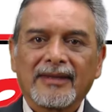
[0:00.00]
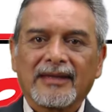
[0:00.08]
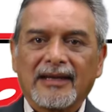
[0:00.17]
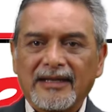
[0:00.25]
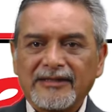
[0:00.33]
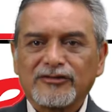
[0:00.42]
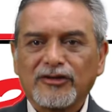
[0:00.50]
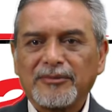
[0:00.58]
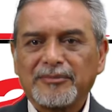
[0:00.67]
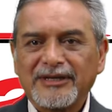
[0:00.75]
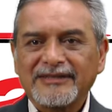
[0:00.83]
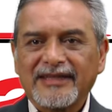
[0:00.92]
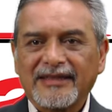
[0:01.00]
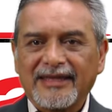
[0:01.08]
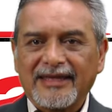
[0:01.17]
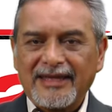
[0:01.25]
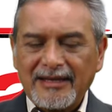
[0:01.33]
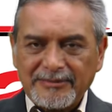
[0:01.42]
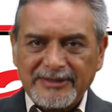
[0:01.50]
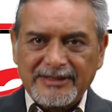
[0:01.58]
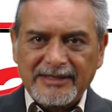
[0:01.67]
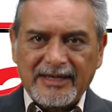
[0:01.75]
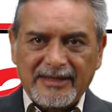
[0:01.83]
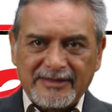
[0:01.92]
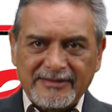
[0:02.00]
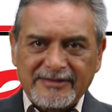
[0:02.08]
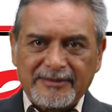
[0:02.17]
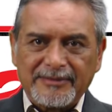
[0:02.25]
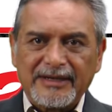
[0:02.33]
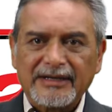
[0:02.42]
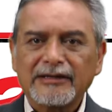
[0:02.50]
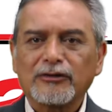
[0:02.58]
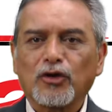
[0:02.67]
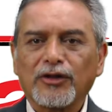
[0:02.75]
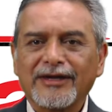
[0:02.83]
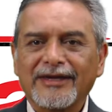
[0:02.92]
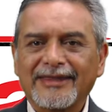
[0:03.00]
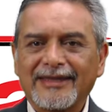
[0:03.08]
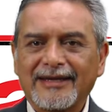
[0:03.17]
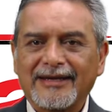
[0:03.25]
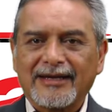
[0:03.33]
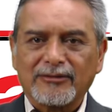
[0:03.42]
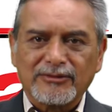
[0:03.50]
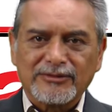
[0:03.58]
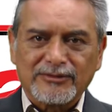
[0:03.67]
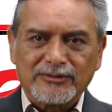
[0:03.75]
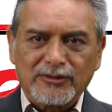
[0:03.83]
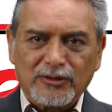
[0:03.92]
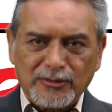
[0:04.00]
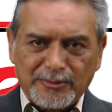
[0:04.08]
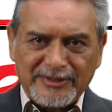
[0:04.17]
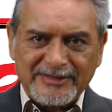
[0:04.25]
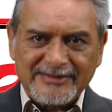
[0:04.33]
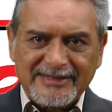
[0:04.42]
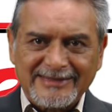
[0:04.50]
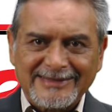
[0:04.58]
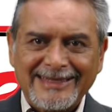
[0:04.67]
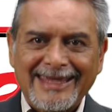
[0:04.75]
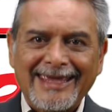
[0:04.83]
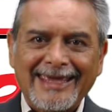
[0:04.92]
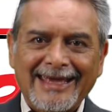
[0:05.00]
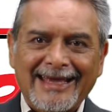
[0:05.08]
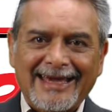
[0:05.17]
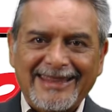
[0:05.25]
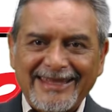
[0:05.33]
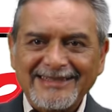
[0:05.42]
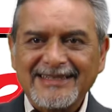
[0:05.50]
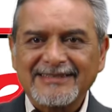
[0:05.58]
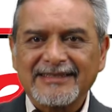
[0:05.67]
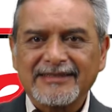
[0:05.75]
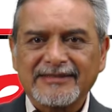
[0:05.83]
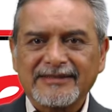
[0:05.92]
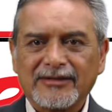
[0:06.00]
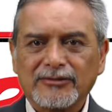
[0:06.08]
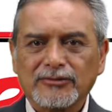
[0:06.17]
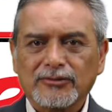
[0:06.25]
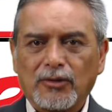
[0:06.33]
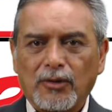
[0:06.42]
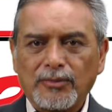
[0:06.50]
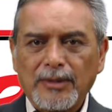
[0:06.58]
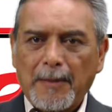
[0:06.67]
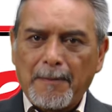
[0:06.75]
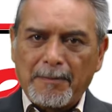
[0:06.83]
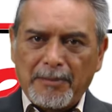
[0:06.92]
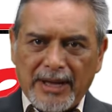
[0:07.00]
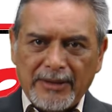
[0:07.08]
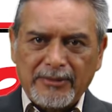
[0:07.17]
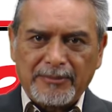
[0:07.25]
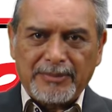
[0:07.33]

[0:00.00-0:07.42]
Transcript: Y en la edición impresa de El Vigía de este viernes no deje de ver a nuestros columnistas Jadaza Ceniceros con Bajo